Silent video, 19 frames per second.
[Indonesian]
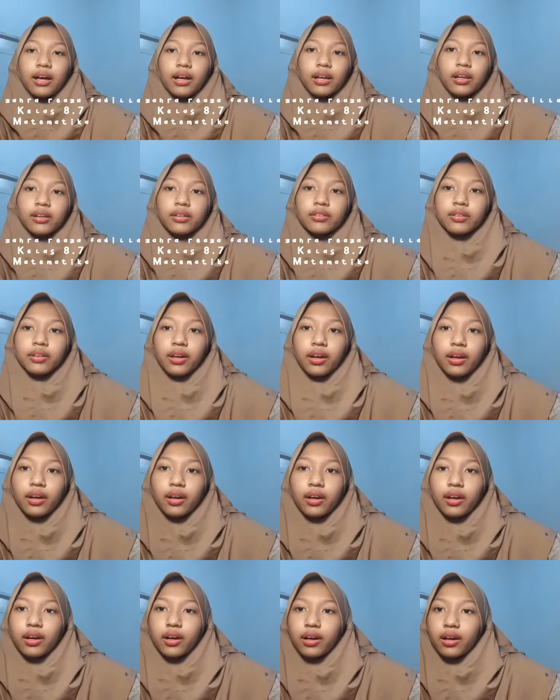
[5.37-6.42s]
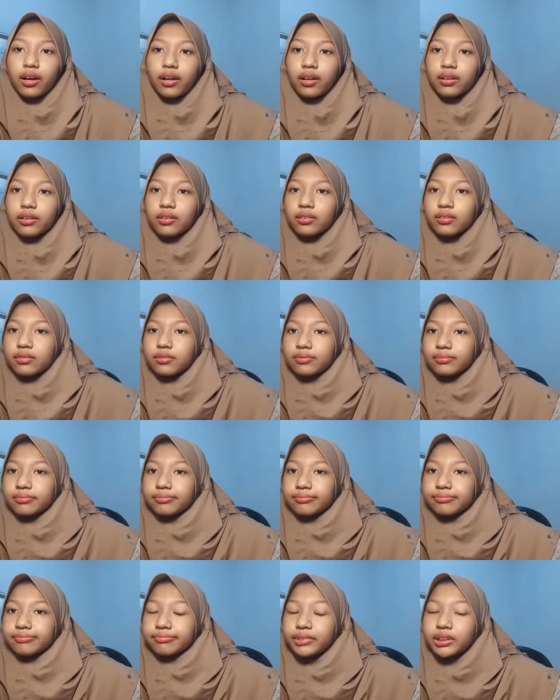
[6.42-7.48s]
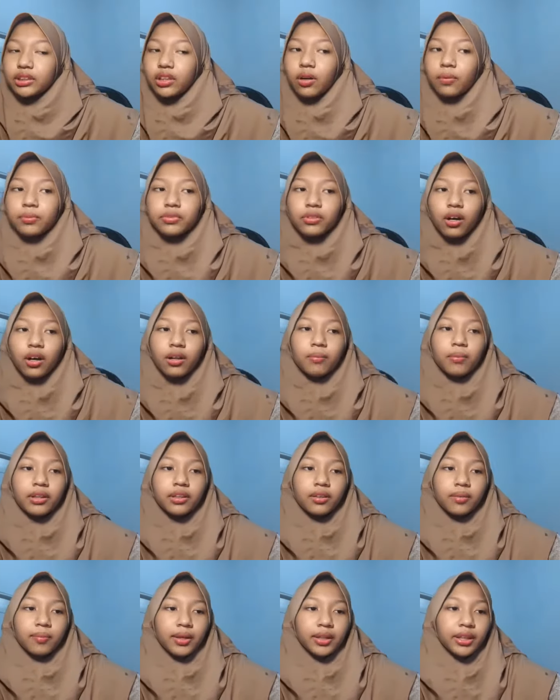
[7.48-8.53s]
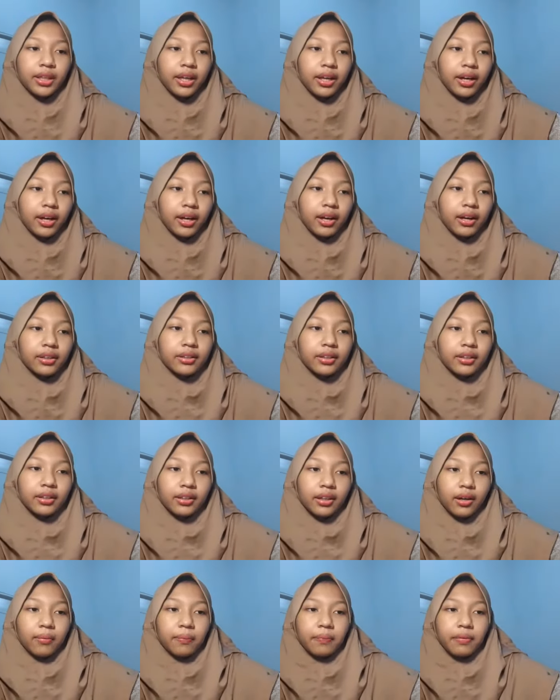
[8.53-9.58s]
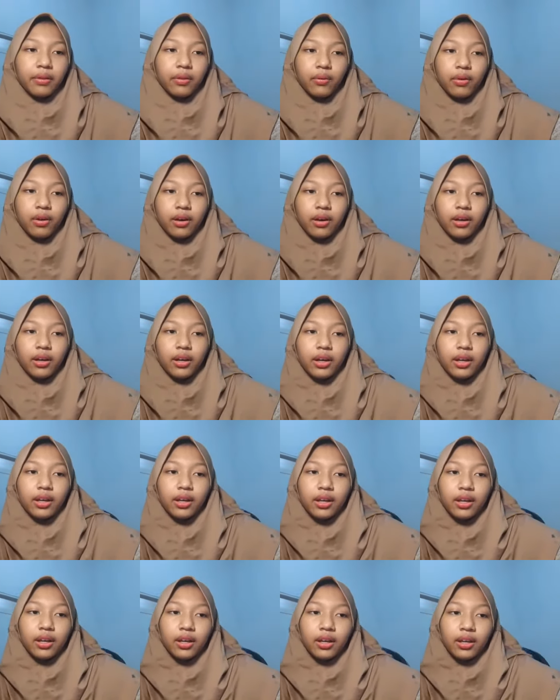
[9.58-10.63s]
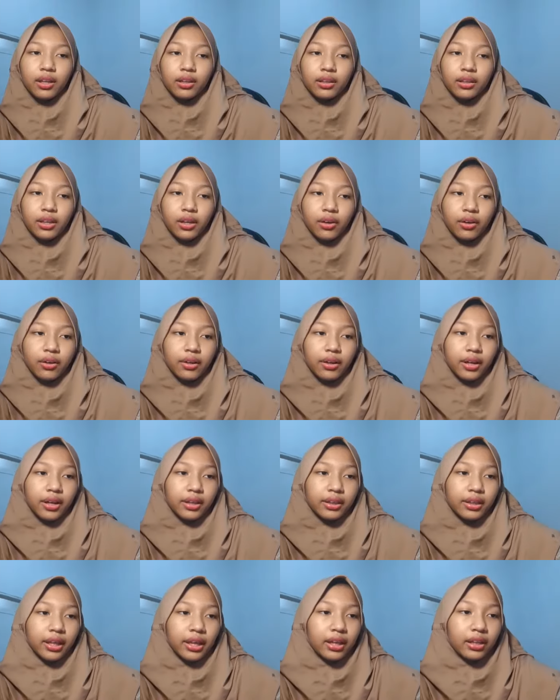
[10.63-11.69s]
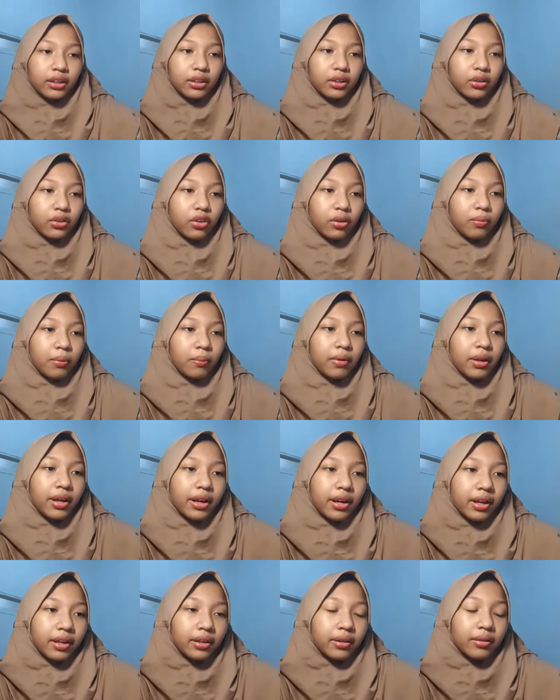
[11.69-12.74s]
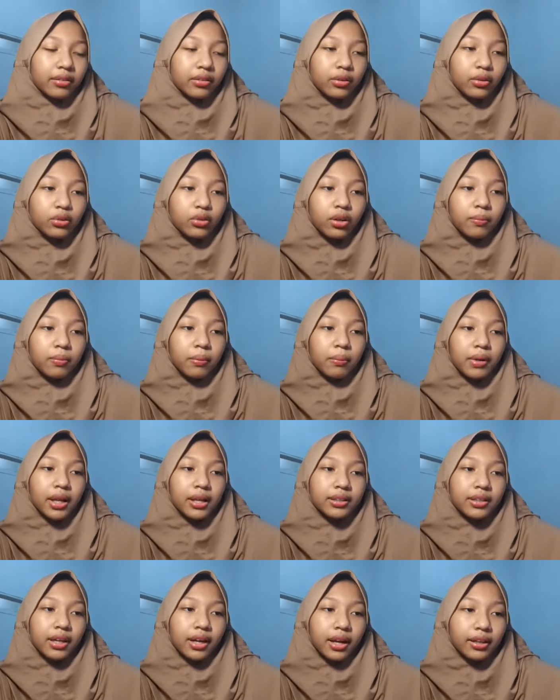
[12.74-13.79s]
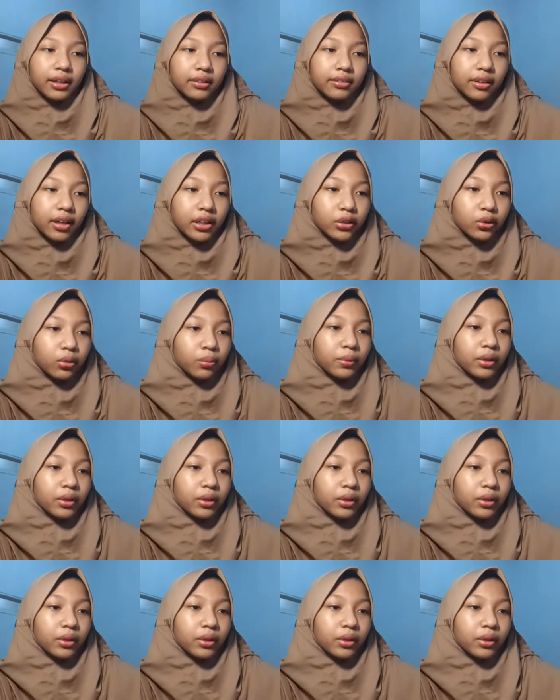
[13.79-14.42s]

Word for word: 87 Hari ini saya akan menjawab soal matematika tentang peluang teoretik Tujuan, pembelajaran, tujuan pembelajarannya satu